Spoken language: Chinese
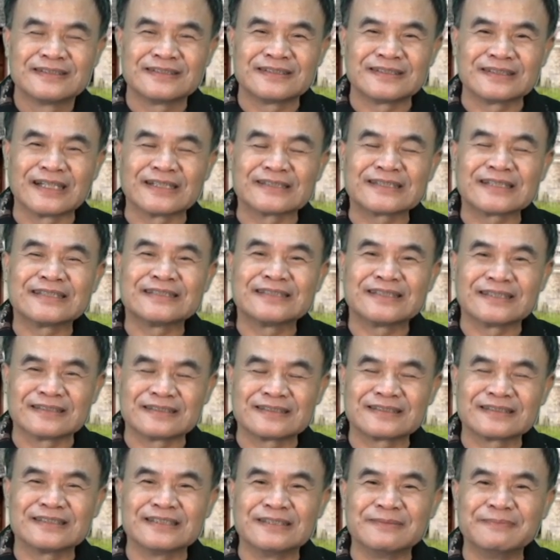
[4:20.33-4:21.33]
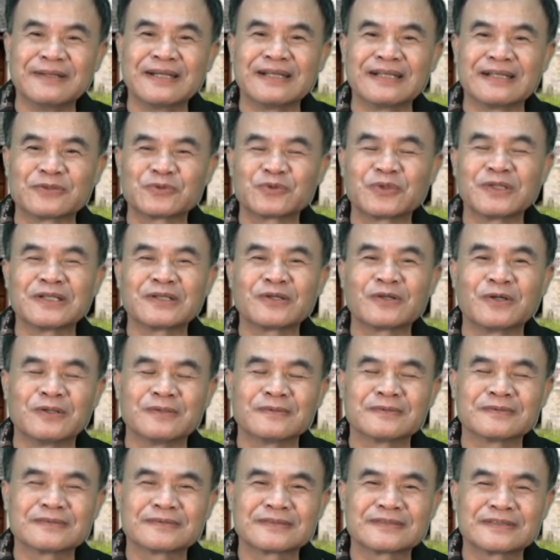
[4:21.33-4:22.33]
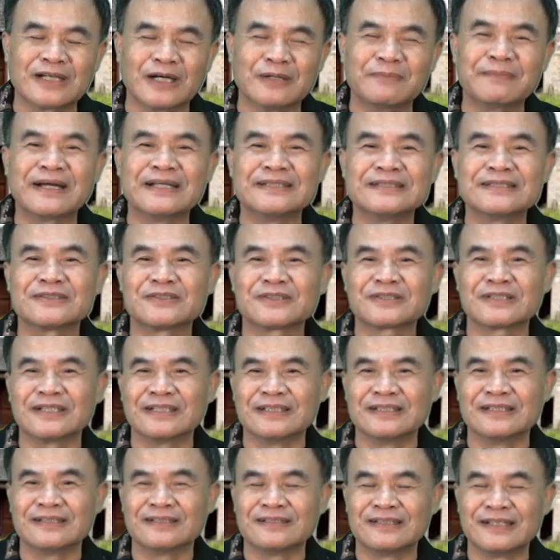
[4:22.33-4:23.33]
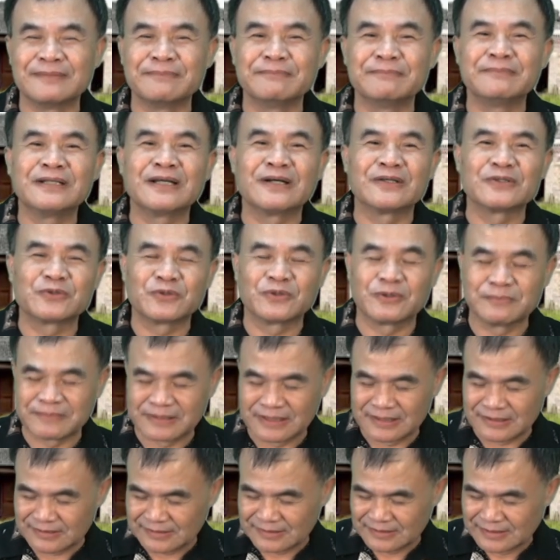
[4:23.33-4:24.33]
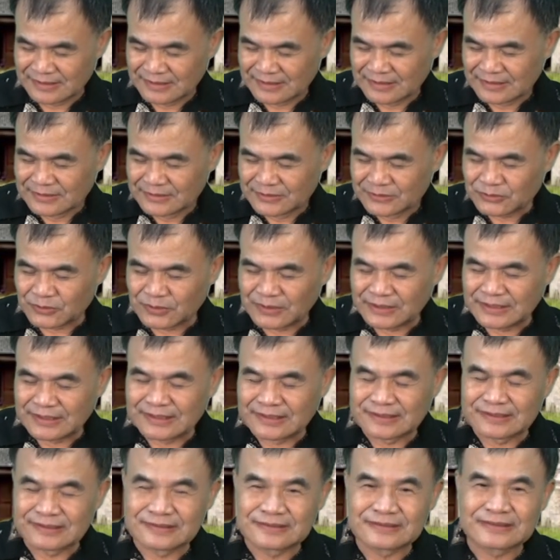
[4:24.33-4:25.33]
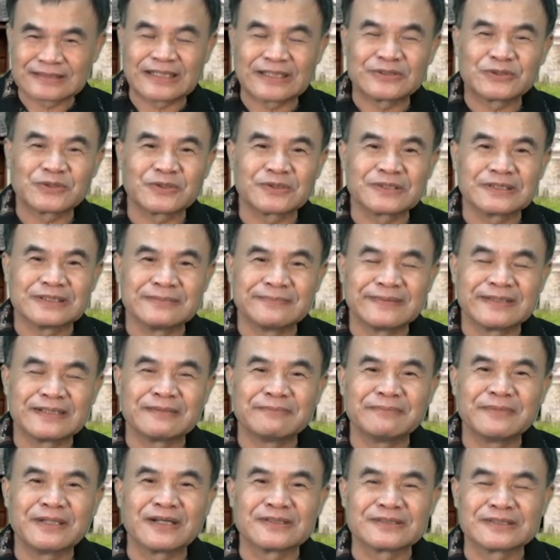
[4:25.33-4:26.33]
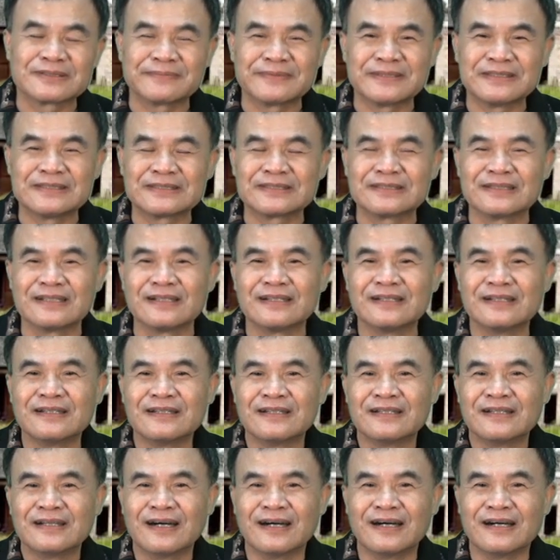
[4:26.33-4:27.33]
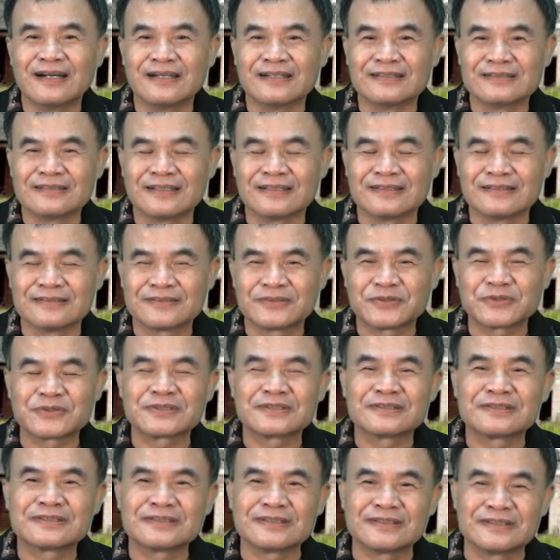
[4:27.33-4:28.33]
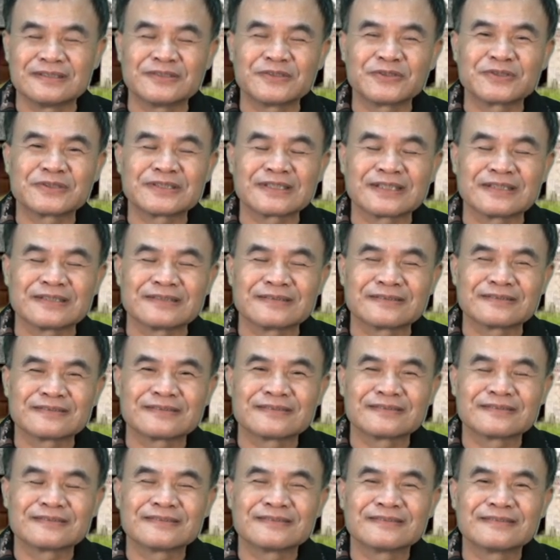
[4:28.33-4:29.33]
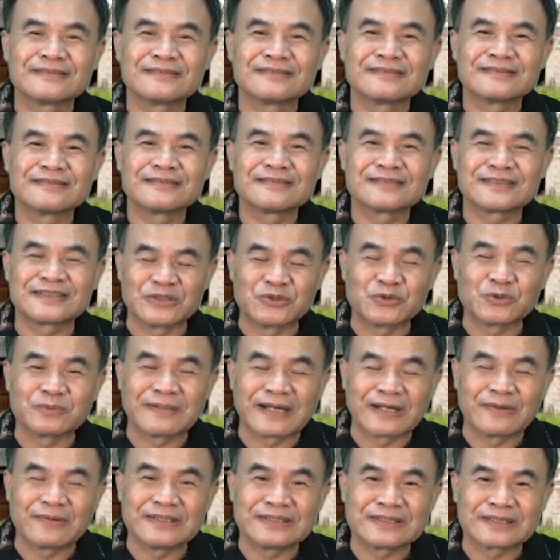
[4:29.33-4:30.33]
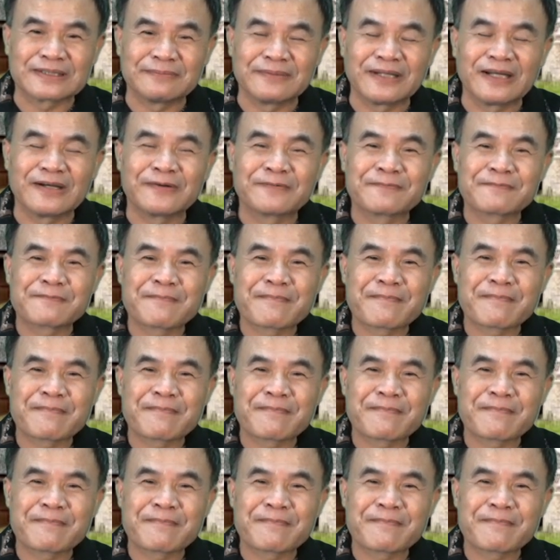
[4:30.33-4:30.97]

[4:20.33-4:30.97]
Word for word: 只要在寝室里面呢，对空朝拜一下就可以了，连庙都没有。所以呢，在桌里面的庙什么意思呢？呃呃，就是其实就是一个神主牌位是个庙，